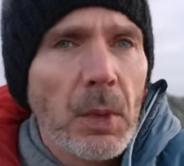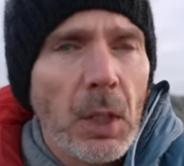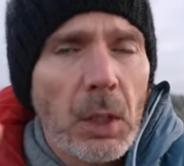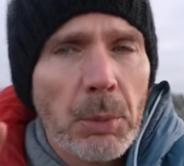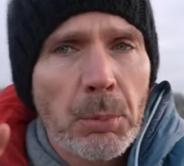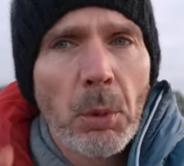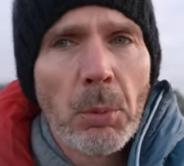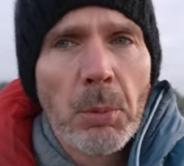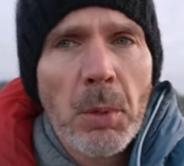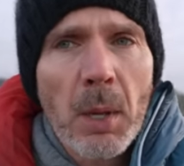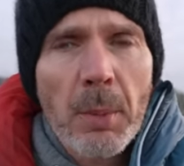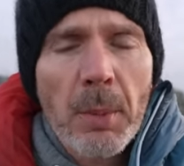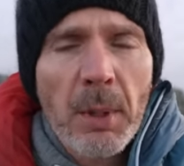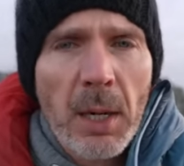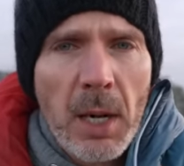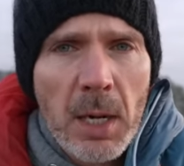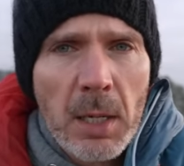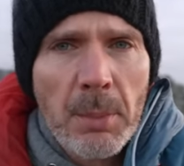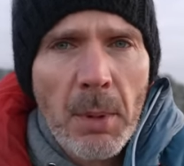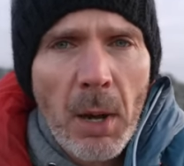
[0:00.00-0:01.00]
Ich probiere aber
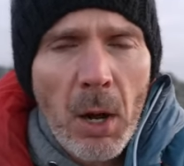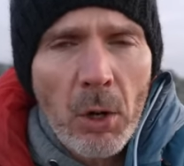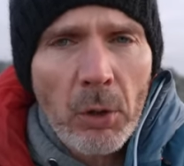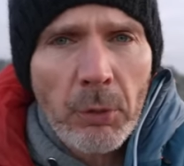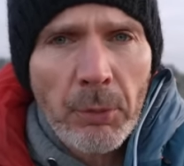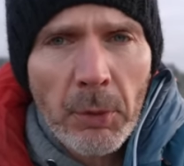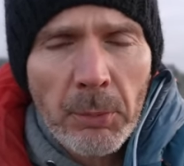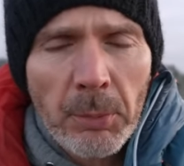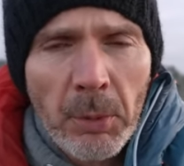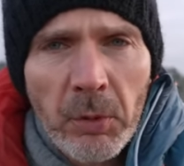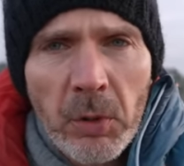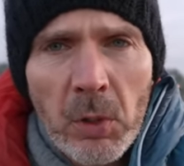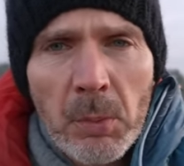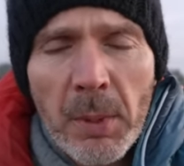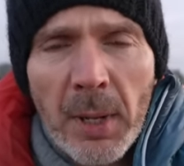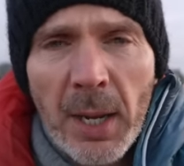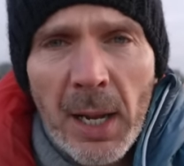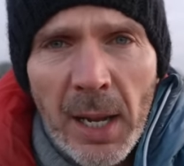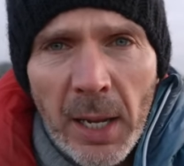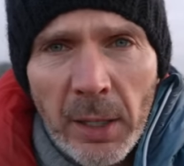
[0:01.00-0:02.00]
gerade mal aus, was passiert
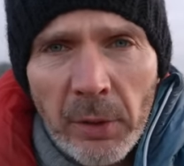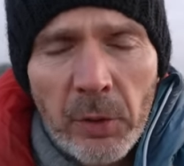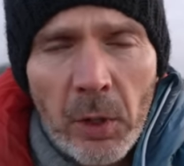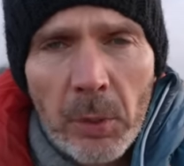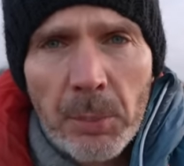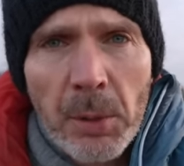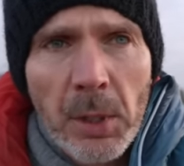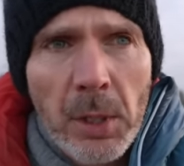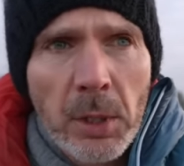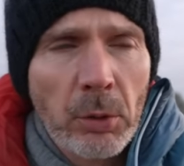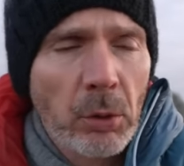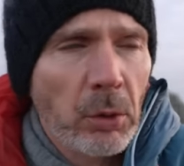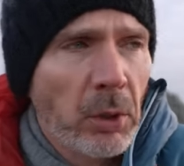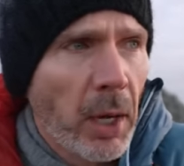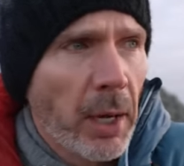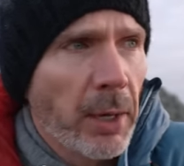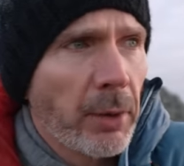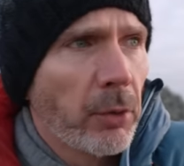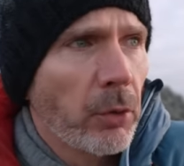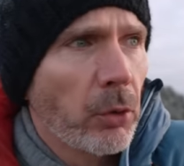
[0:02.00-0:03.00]
bei einer Langzeitbelichtung,
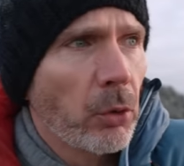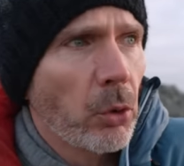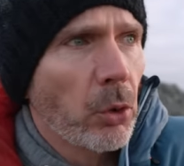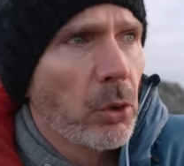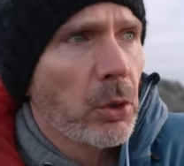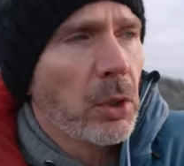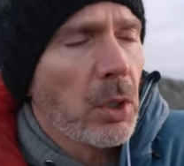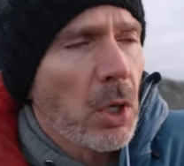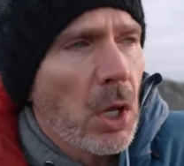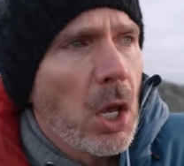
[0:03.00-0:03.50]
30 Sekunden.